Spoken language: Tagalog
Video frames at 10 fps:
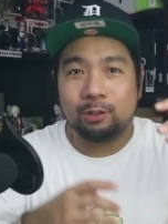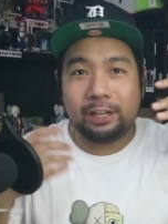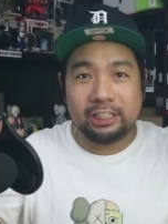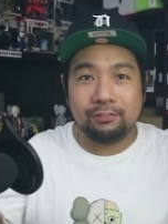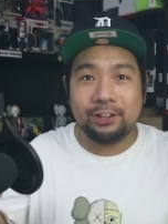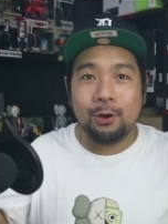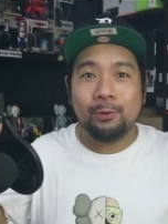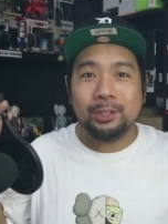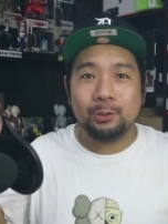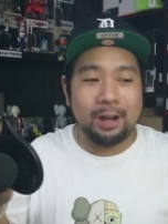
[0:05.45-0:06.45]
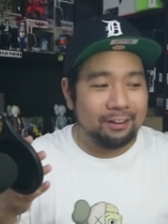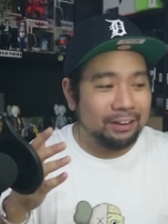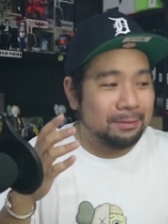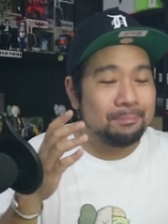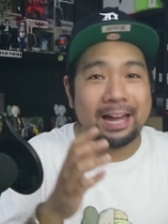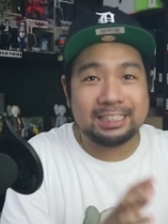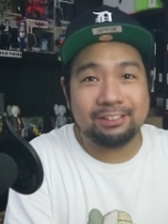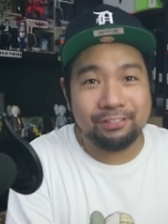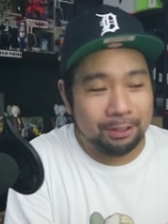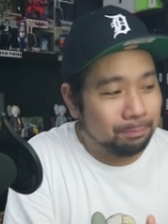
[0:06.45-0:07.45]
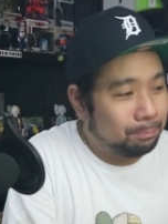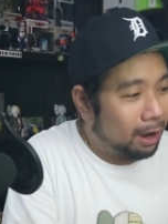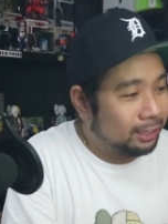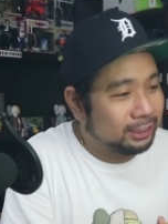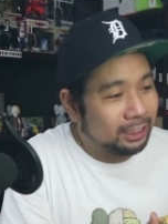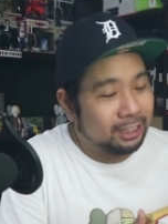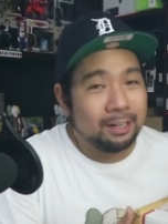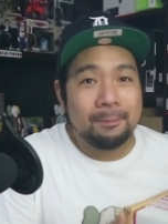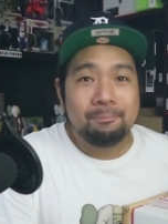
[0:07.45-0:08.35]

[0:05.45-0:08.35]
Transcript: Today's video, we do have a massive unboxing